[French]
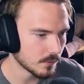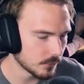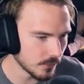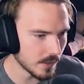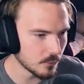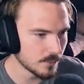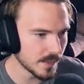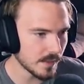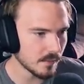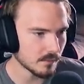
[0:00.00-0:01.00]
de la
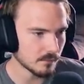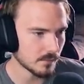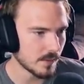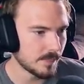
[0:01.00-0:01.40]
lumière, et